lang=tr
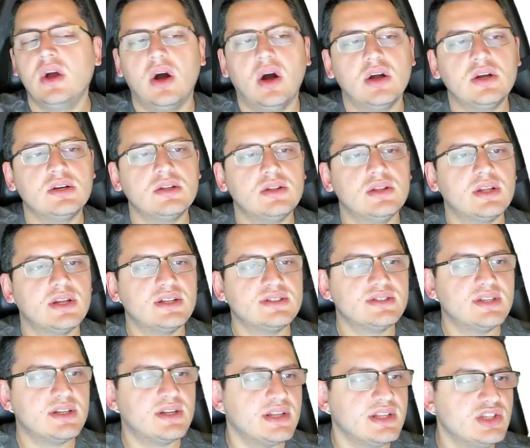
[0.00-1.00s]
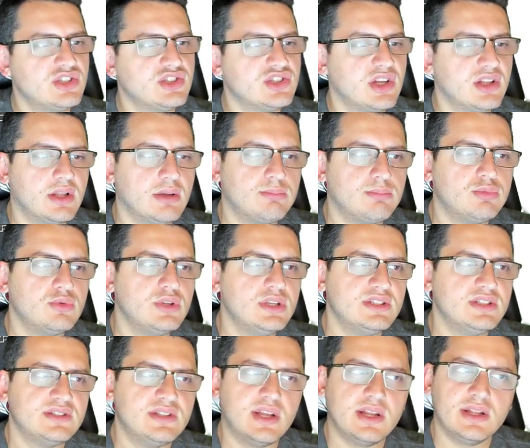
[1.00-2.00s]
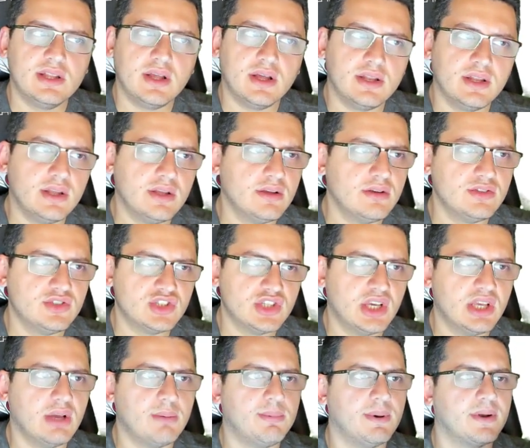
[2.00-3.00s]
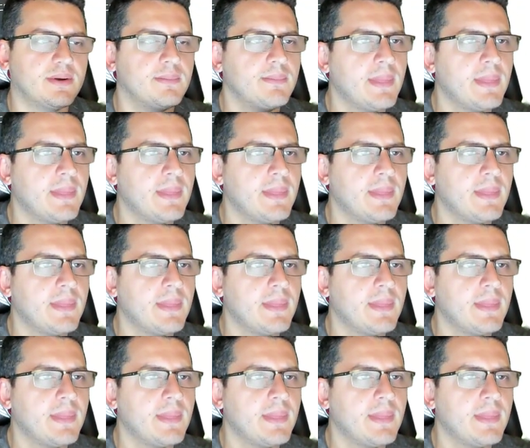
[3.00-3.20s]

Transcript: Akıllara zarar. İnşallah bunu izler de hani şey yapar.